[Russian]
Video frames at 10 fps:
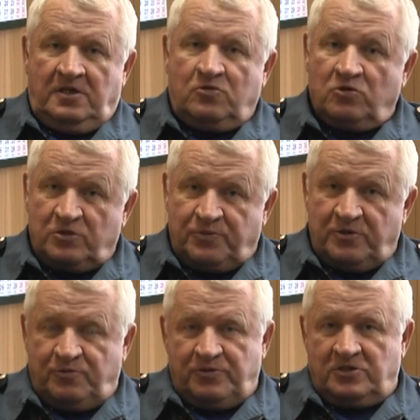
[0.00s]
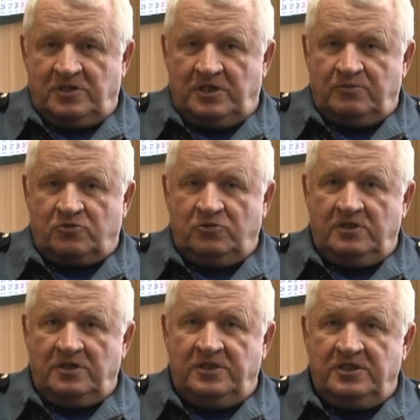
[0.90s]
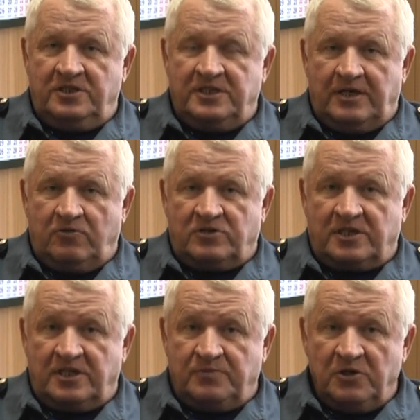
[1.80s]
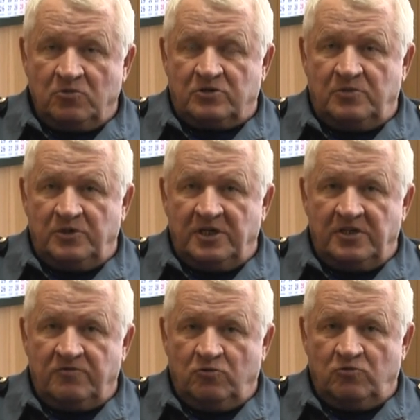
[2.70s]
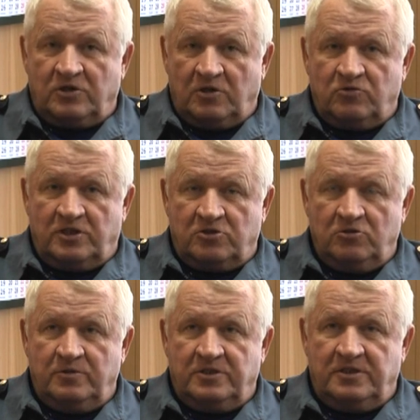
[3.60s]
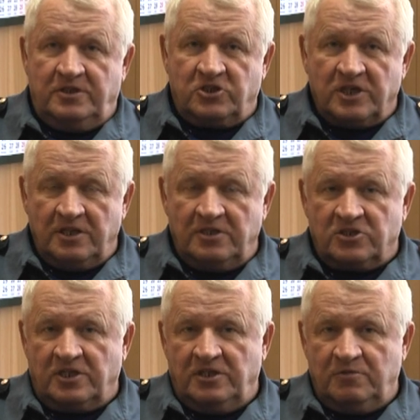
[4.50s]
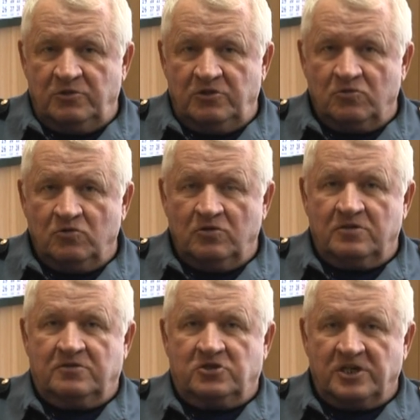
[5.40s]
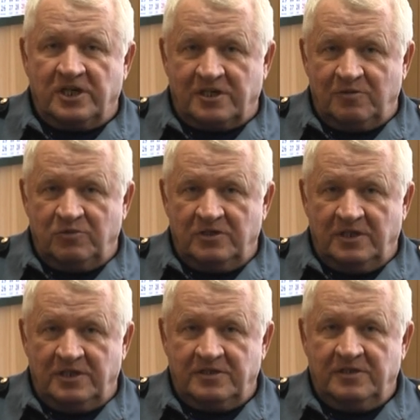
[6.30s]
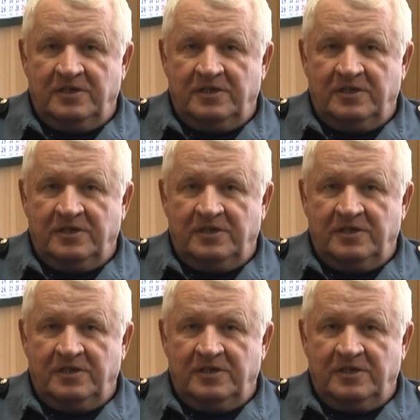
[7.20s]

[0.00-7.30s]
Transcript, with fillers: тоже предупреждаем, что не, нельзя вот с разбегу забегать в воду, как у нас любят. Лежал и лежал на берегу, жарко было,